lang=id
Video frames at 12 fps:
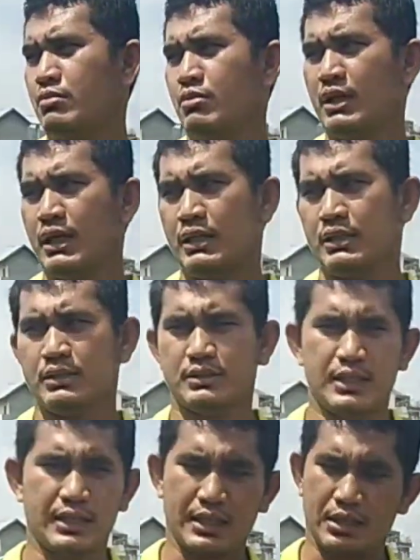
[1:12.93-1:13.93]
bola
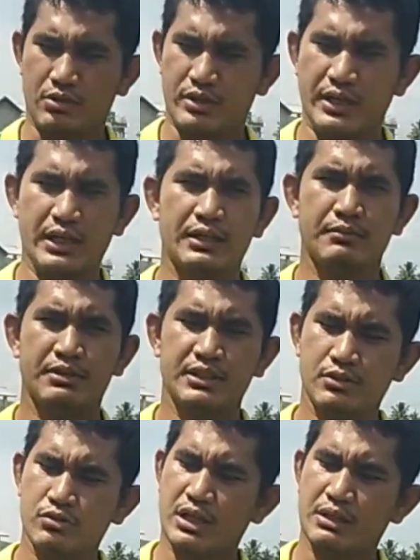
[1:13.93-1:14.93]
takraw ya bisa
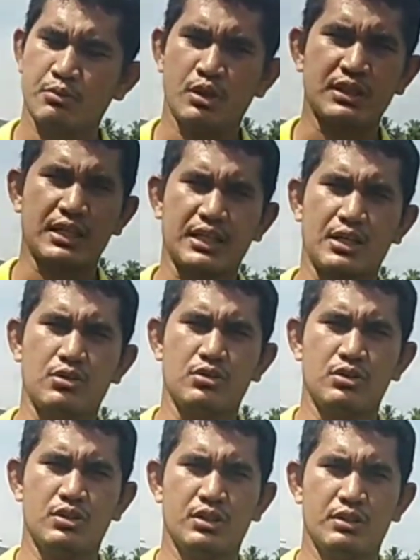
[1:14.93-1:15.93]
menggunakan bola takraw
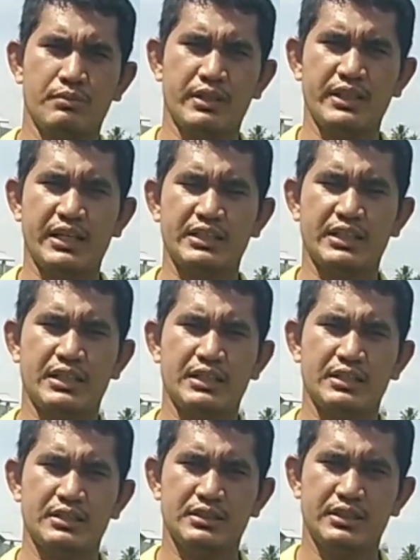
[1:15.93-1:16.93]
medianya
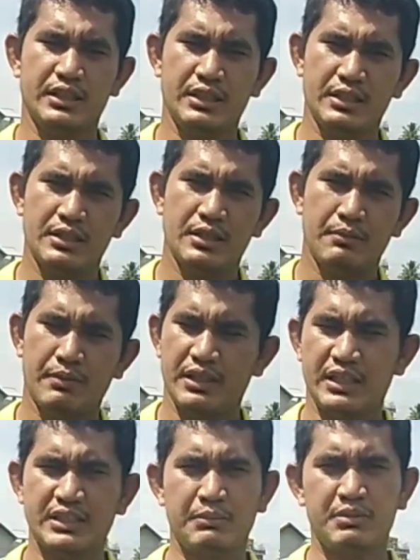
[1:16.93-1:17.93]
jadi
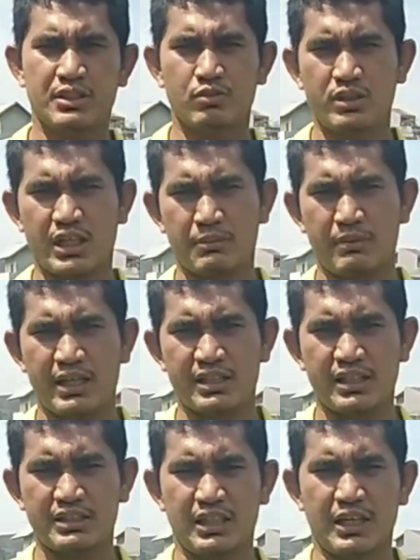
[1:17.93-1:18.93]
medianya bisa digunakan mana
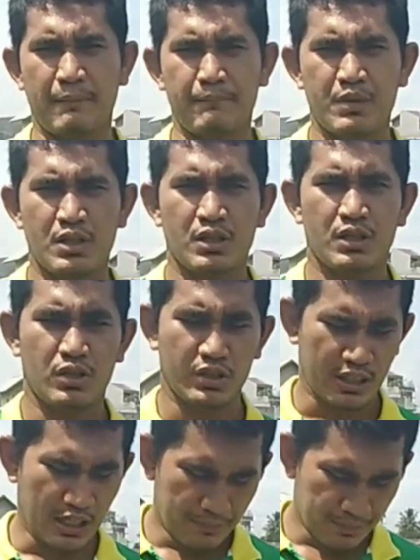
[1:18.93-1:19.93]
saja
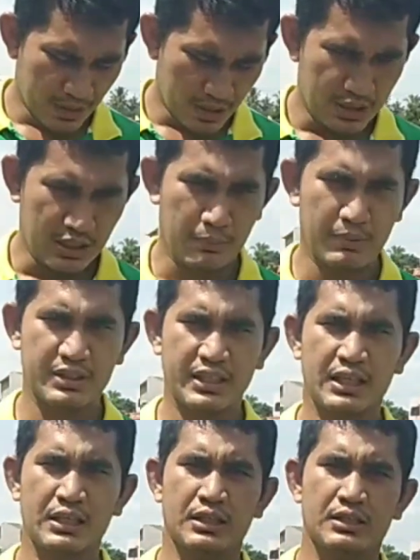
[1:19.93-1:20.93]
oke yang penting
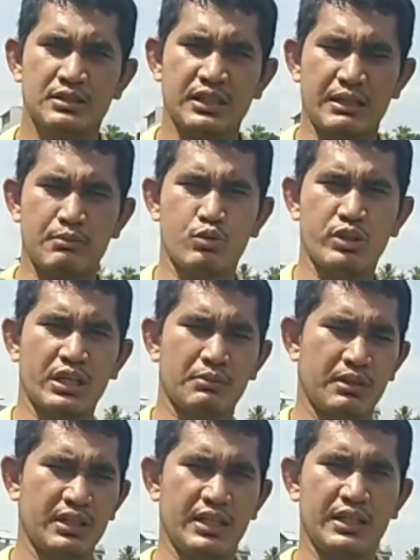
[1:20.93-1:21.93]
saat menggunakan
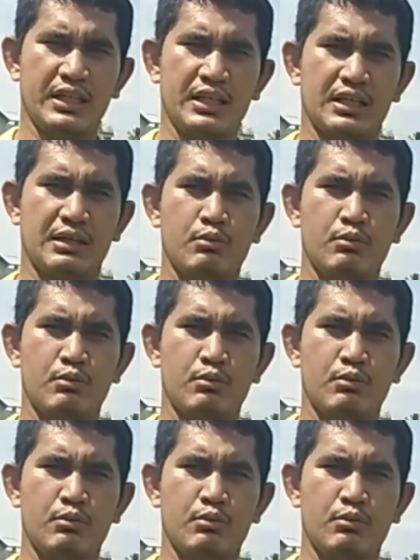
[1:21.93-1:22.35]
media ini